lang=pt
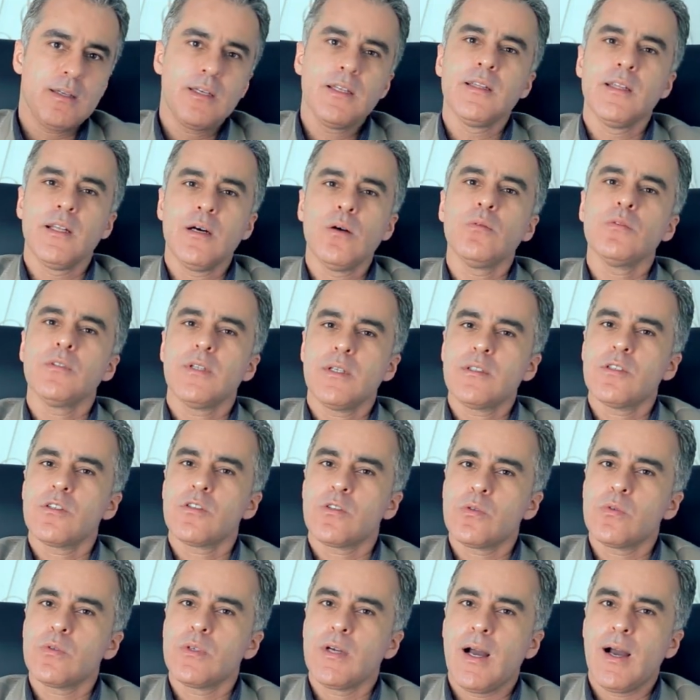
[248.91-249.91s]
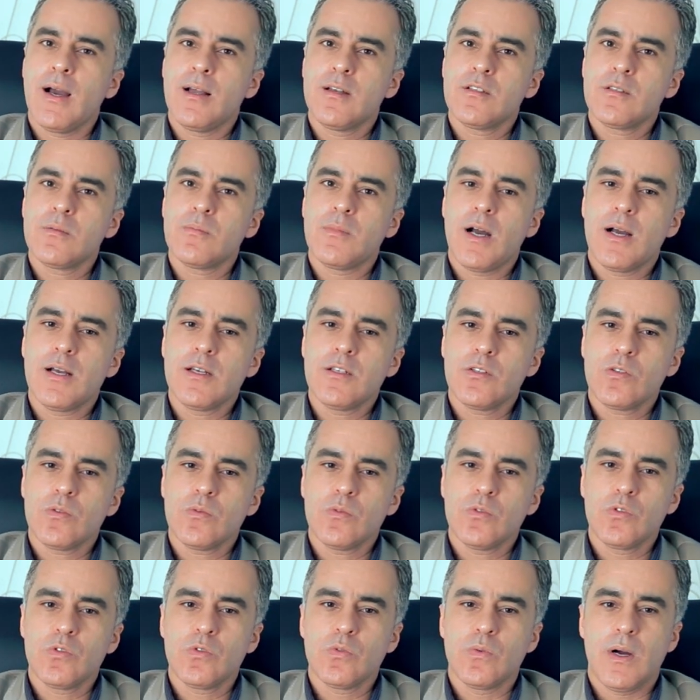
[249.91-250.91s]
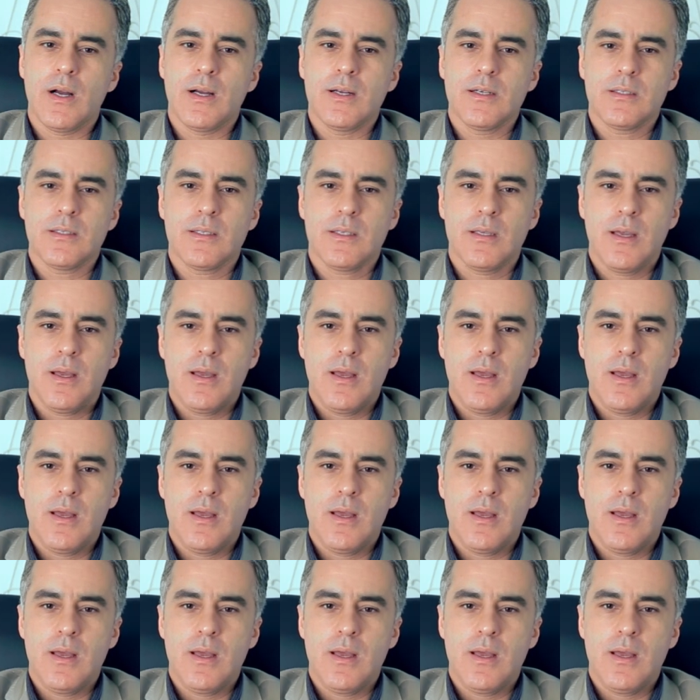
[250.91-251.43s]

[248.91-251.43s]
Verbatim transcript: que não desses lugares mais usuais.